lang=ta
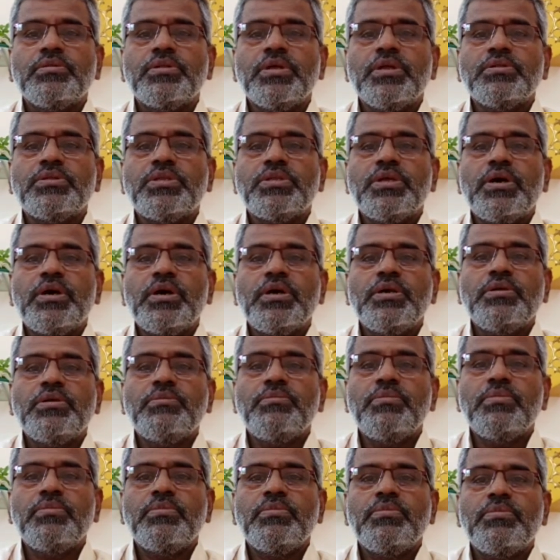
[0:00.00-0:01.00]
தன் தாய்
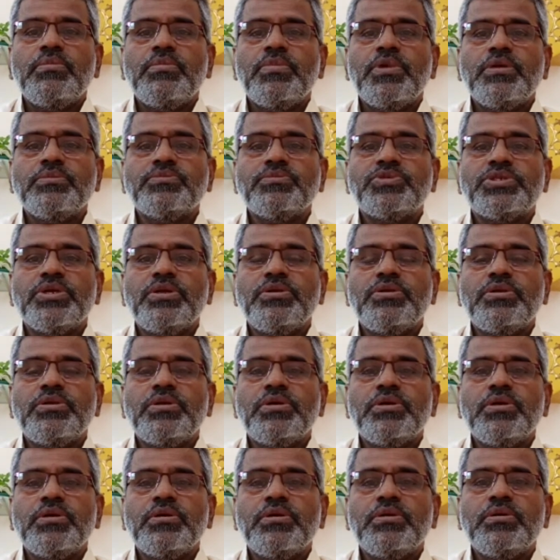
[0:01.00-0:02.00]
இடம்
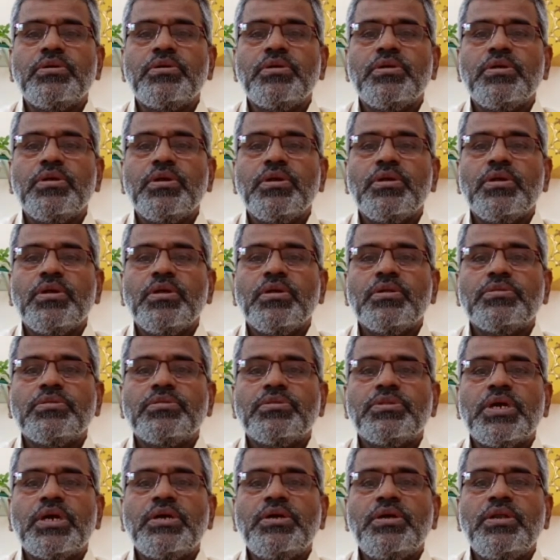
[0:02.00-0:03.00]
சென்று
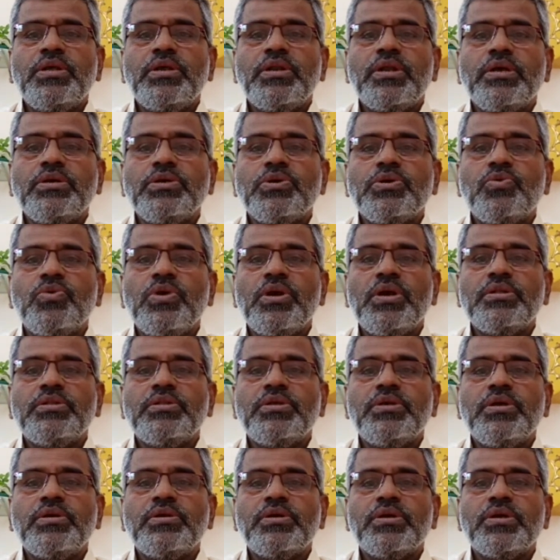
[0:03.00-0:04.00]
தண்ணீர் எங்கு
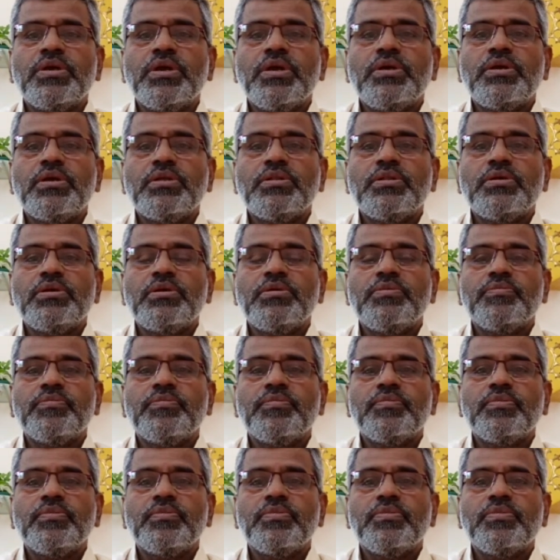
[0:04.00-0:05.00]
உள்ளது என்று கேட்டது
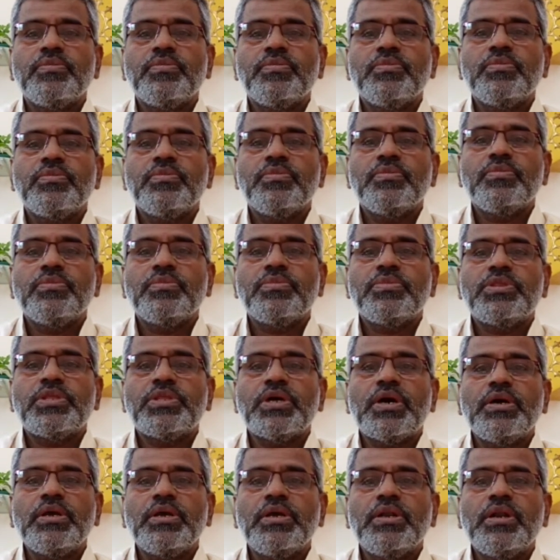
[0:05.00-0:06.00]

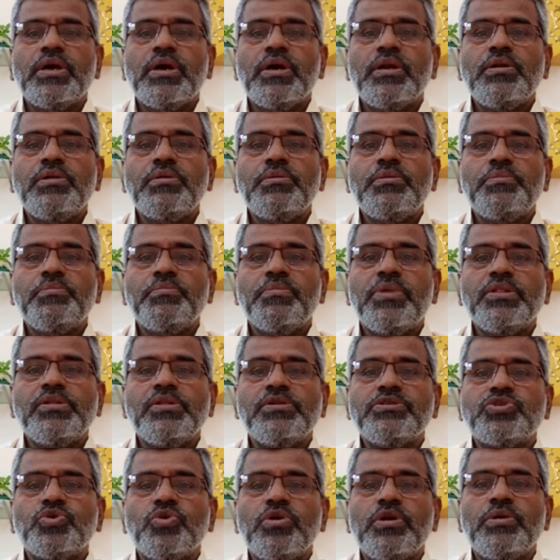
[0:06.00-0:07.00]
தாயினால்
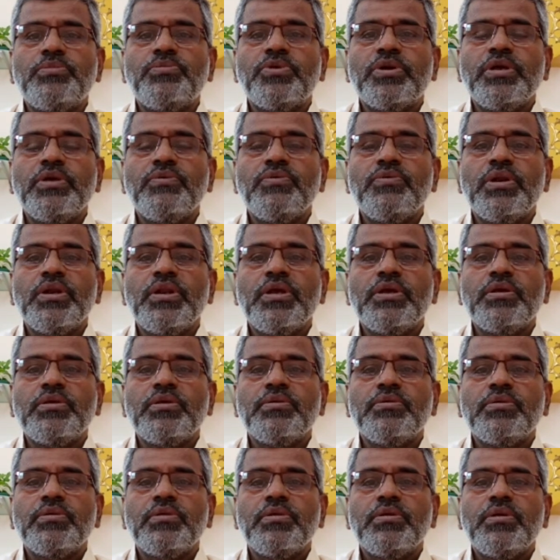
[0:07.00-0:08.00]
பதில் சொல்ல முடியவில்லை
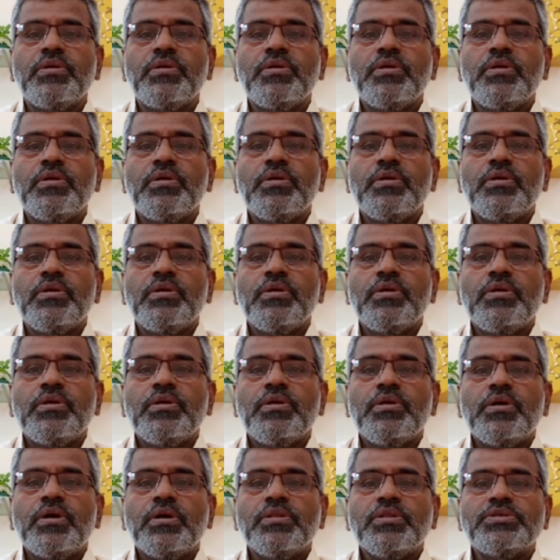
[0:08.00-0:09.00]

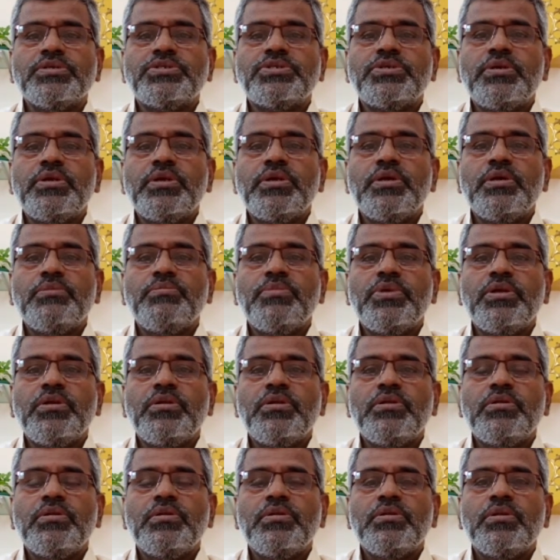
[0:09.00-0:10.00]
அந்த சிறிய
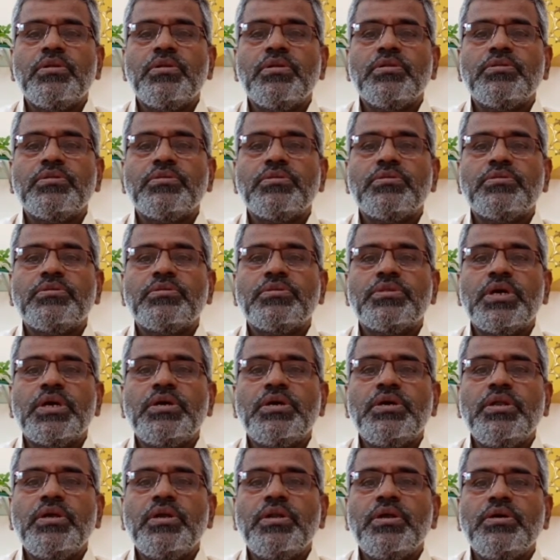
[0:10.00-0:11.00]
மீன்
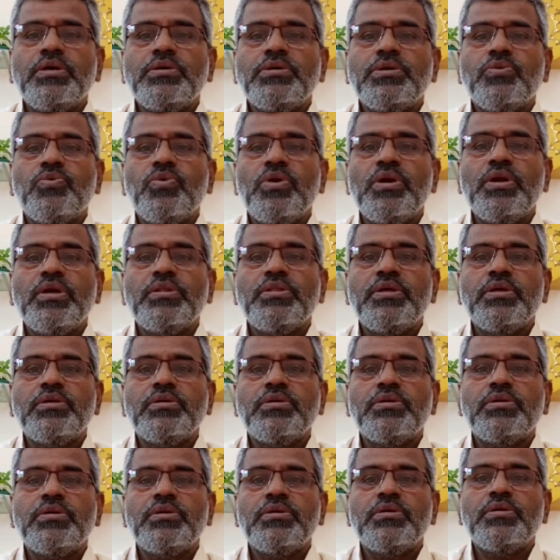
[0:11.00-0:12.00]
தண்ணீர் எங்கு உள்ளது
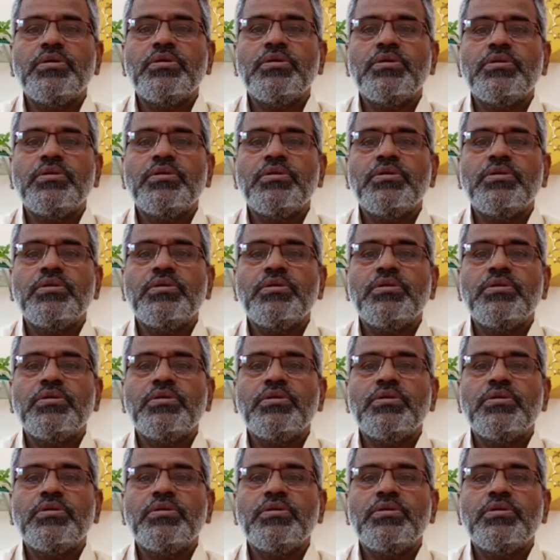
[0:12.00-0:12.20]
என்று